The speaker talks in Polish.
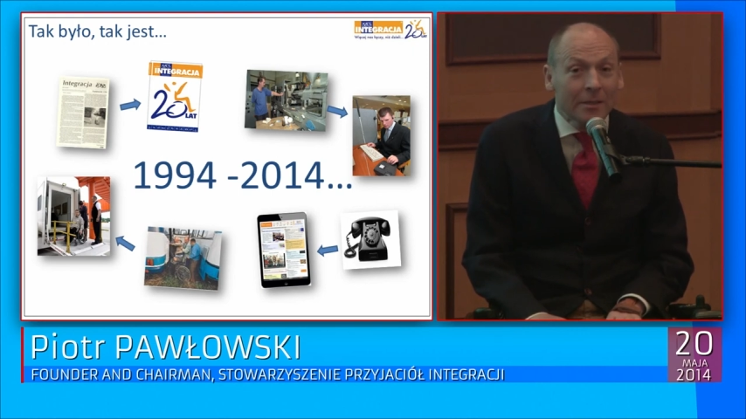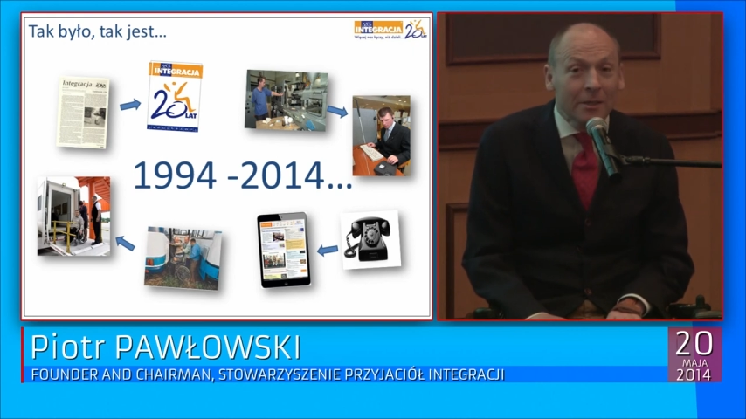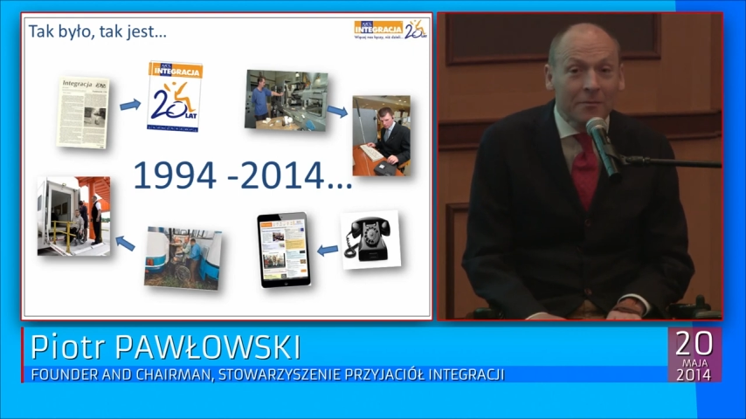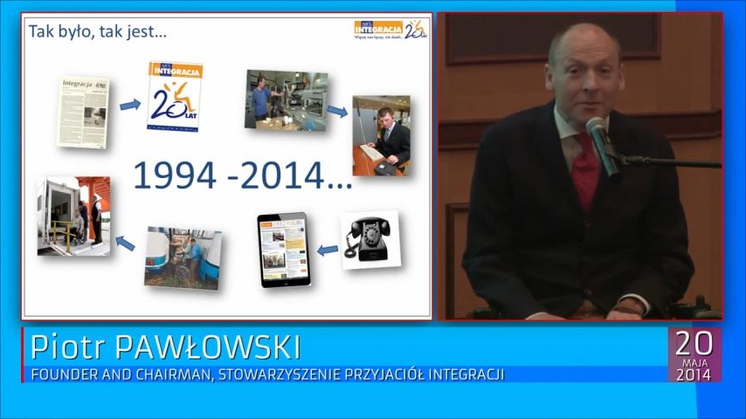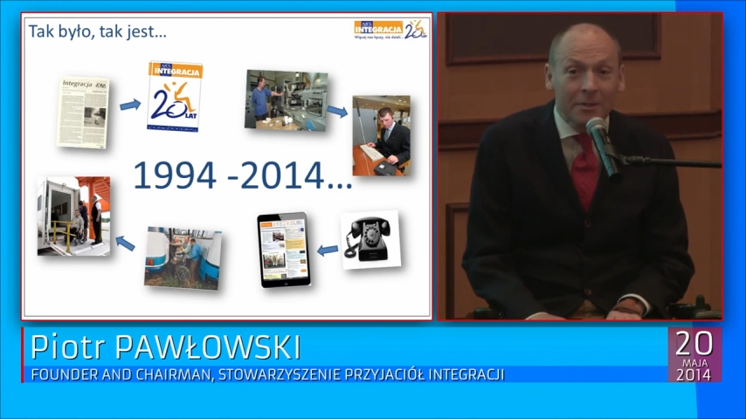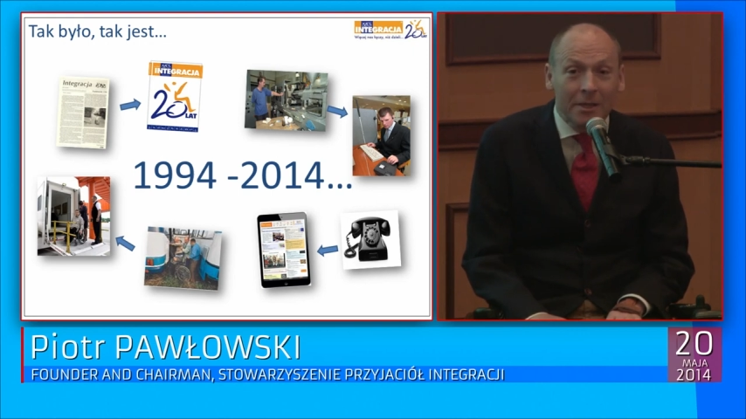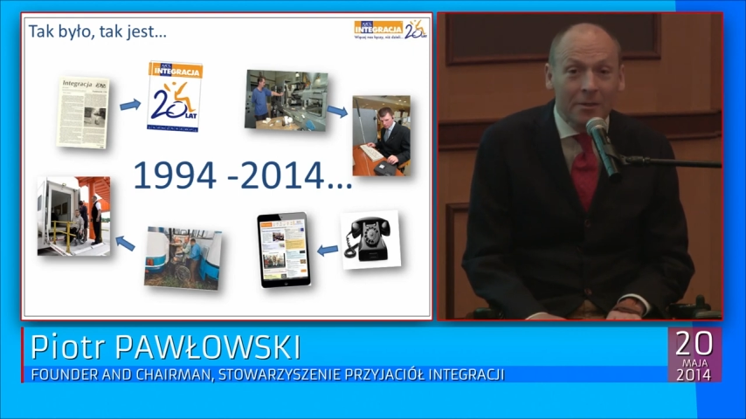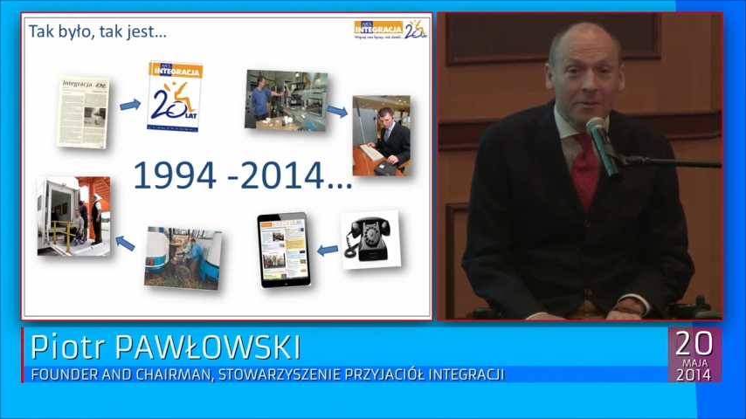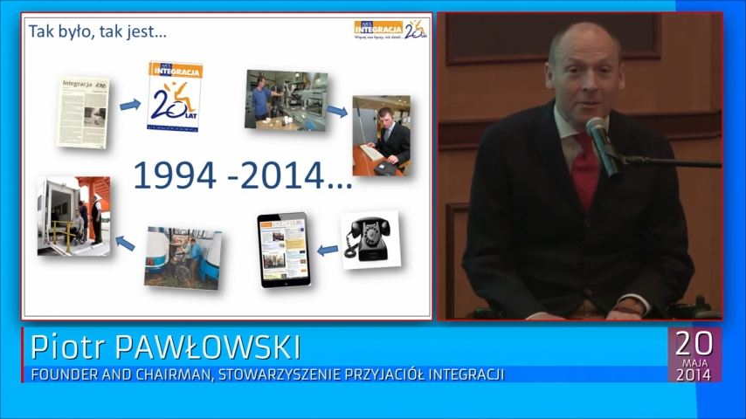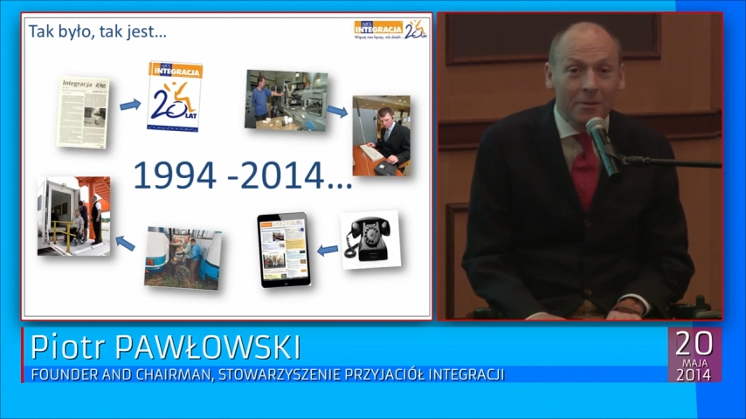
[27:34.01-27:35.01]
tego
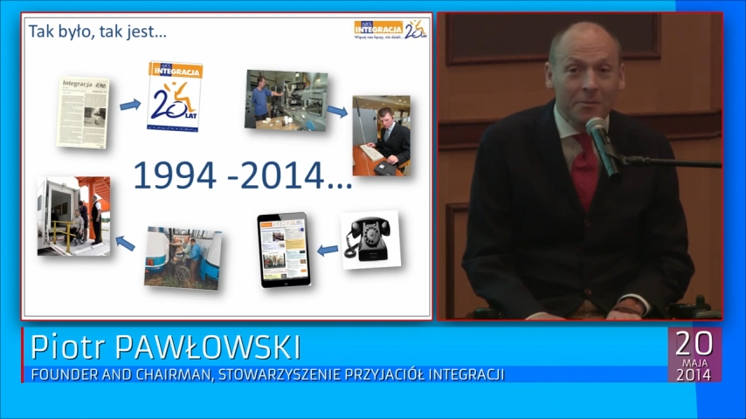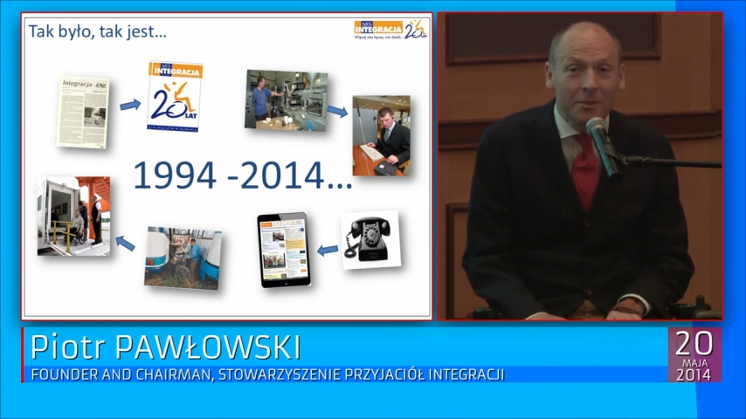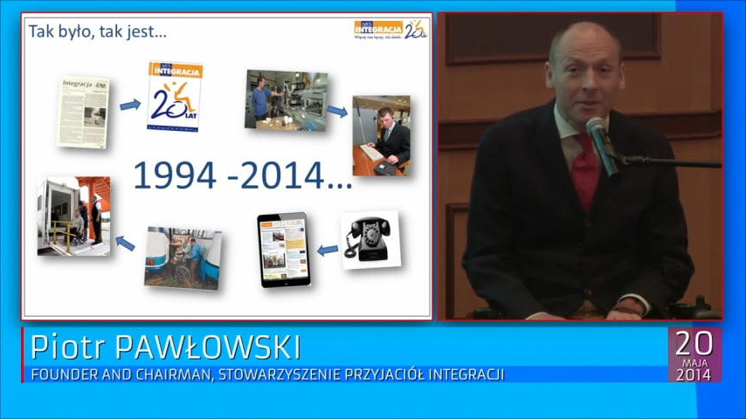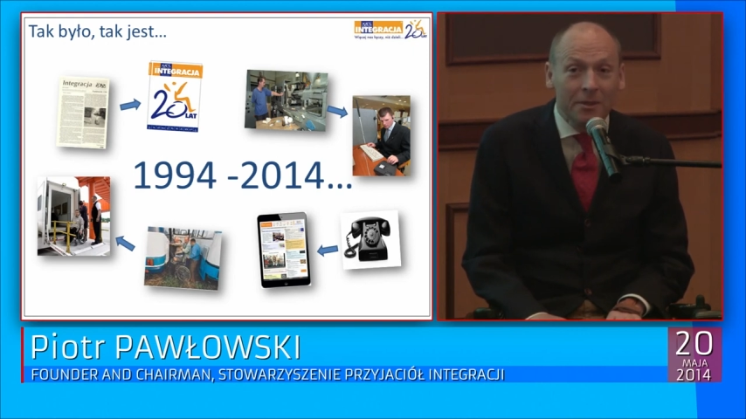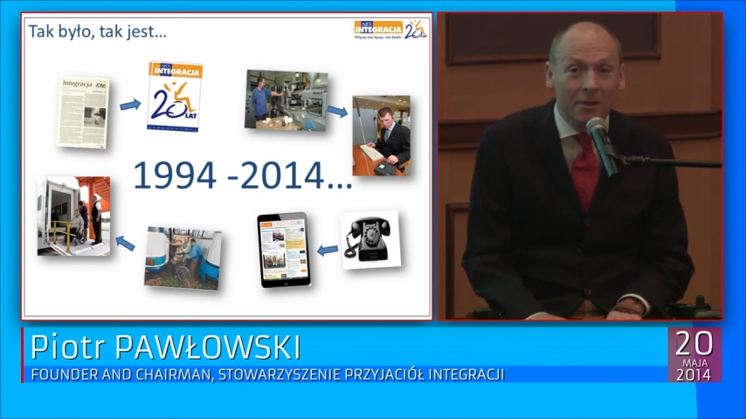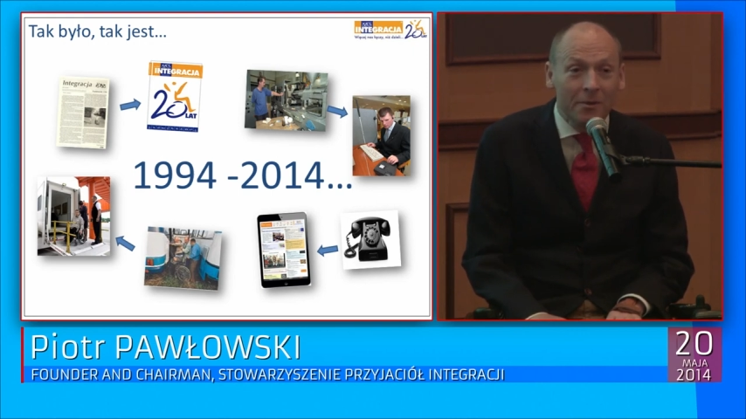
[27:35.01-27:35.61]
wszystkiego, co robicie,